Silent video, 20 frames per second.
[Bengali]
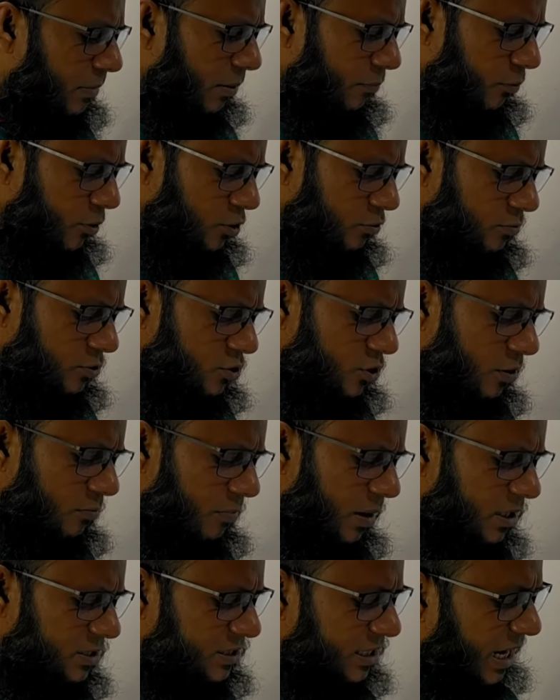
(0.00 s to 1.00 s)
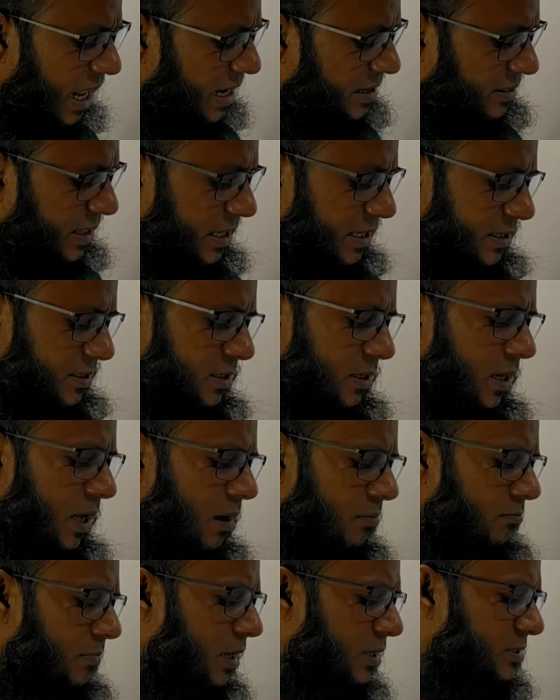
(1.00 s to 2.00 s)
আমার প্রথমে ছিল মার্চের এক তারিখ
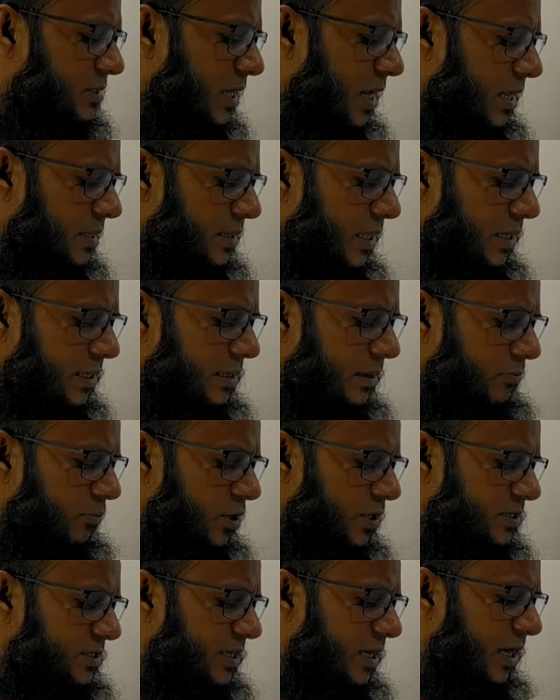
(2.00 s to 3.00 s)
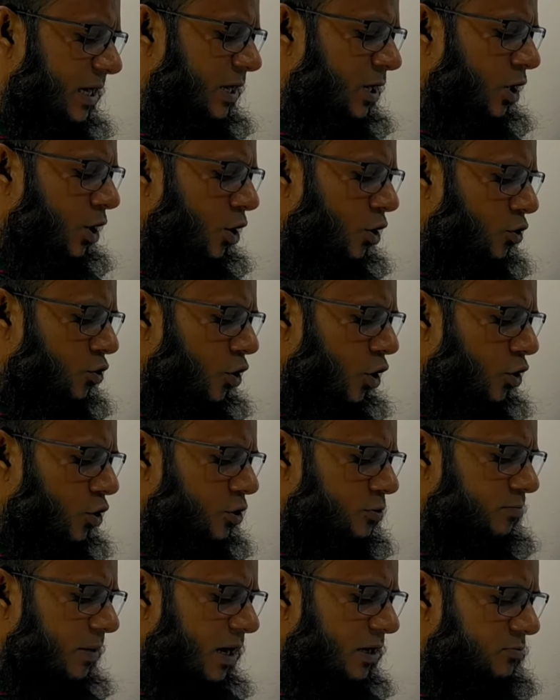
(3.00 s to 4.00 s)
মার্চের এক তারিখে বলেছে
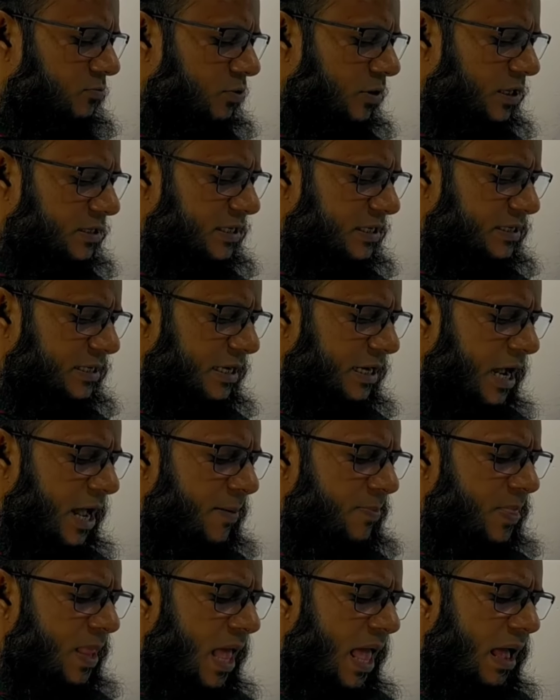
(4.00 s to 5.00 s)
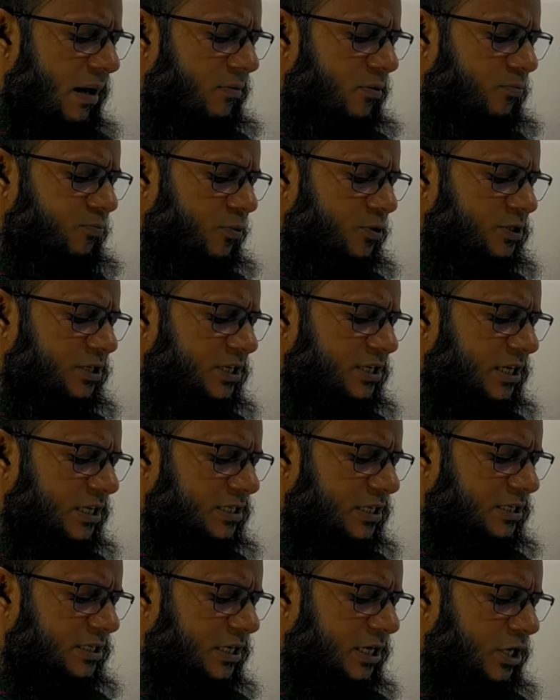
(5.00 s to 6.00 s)
নগদ বাহাত্তর হাজার টাকা এবং পঁচিশ
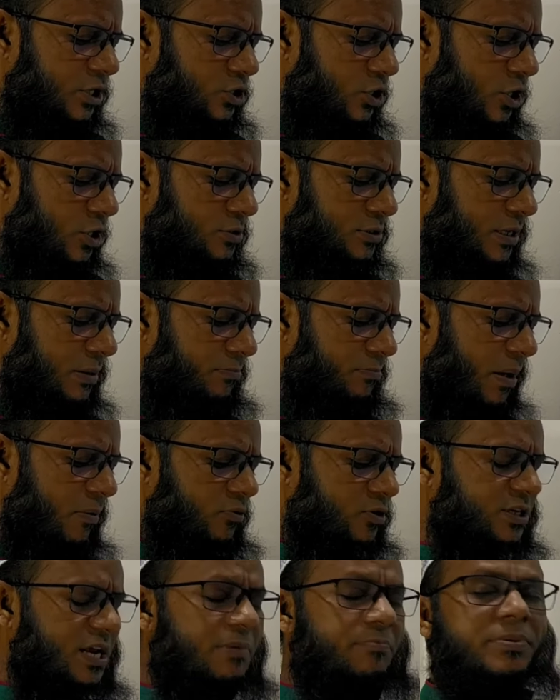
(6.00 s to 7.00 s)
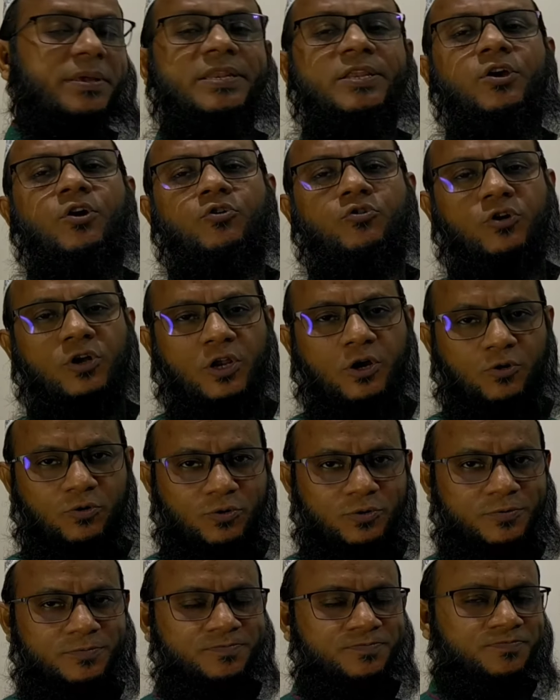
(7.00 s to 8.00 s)
হাজার টাকা সরঞ্জাম ব্যবসায় বিনিয়োগ করা
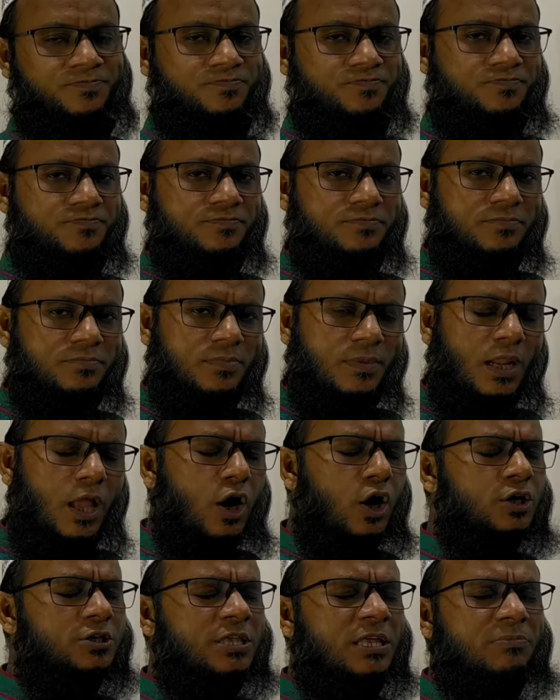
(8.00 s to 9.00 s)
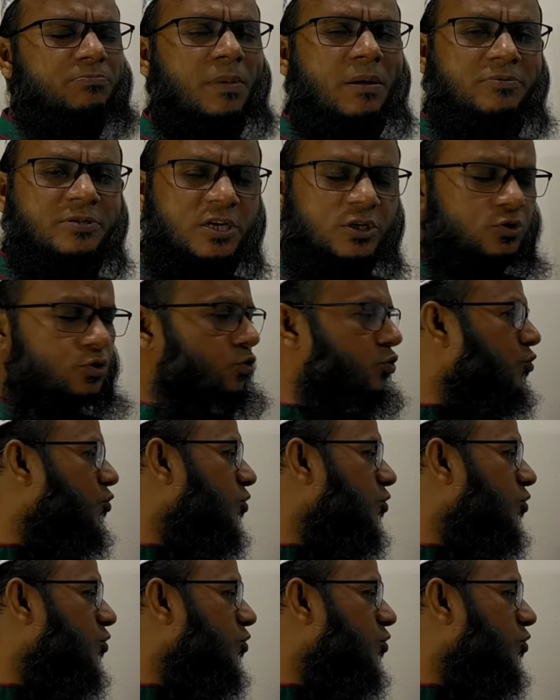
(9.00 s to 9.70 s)
হলো অর্থাৎ ব্যবসা